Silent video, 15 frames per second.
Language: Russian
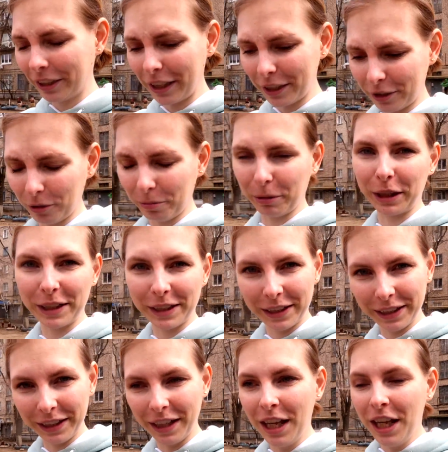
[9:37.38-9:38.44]
я Степу
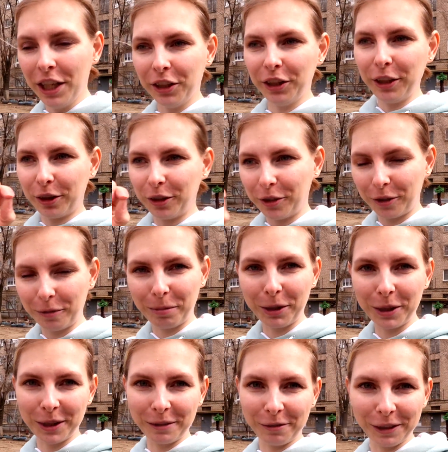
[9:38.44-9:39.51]
раздела, ниточку
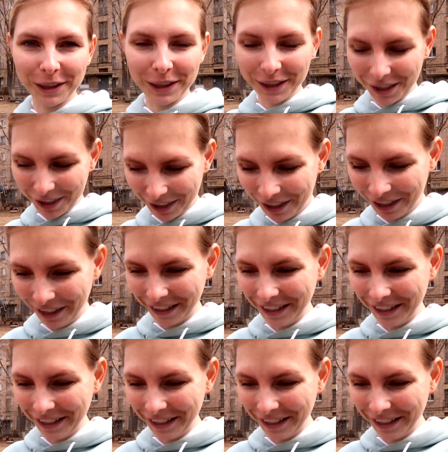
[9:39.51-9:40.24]
просто вытащила,